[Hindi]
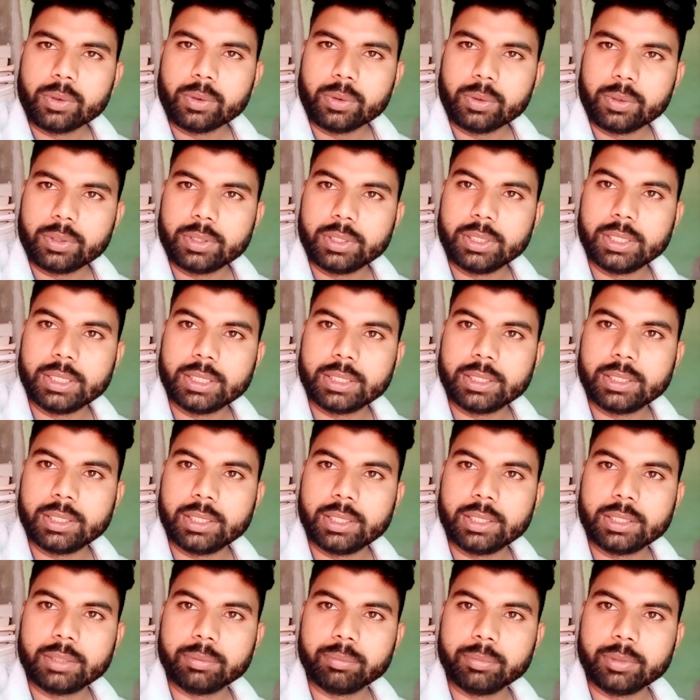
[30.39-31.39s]
और डिलीट
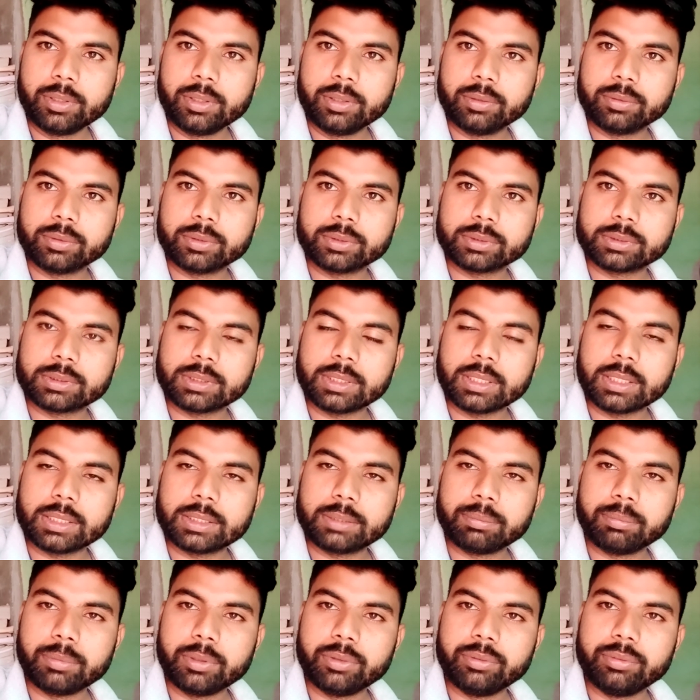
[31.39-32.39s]
डिलीट में वो
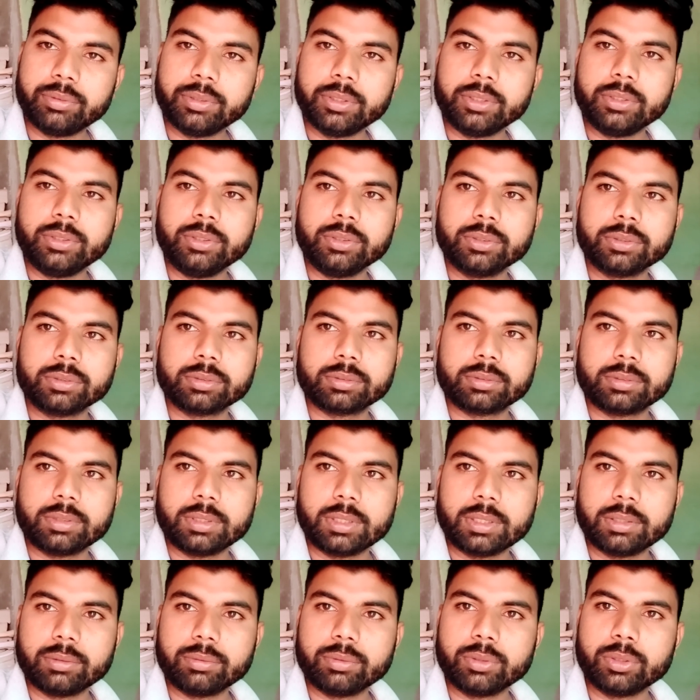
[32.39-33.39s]
साथ में वीडियो
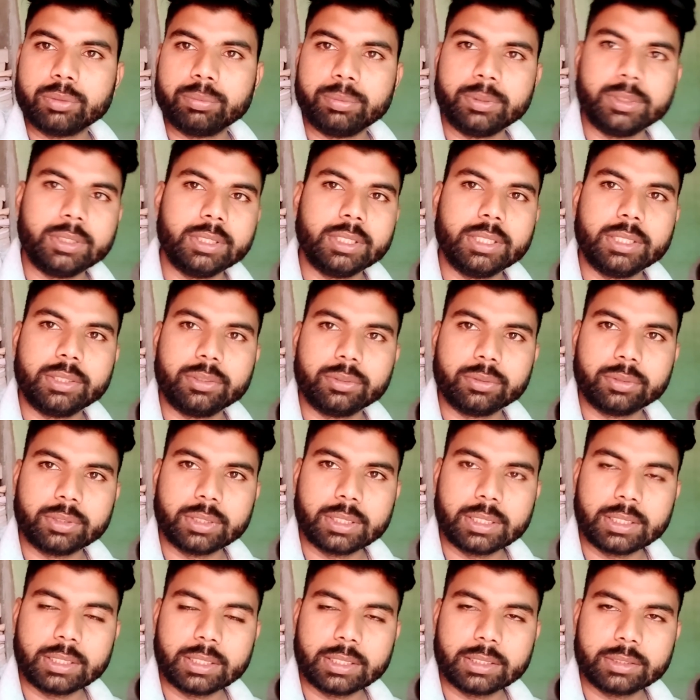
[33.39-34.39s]
था वो भी डिलीट हो
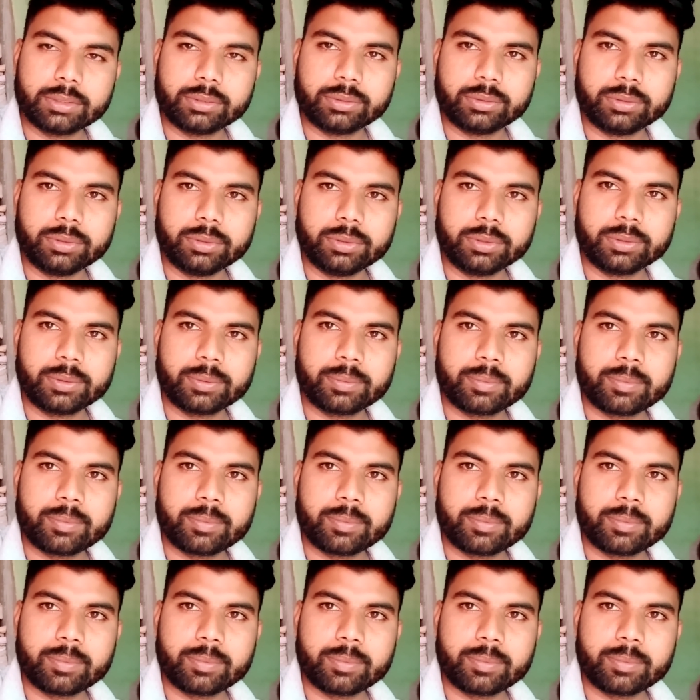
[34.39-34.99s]
गया रात को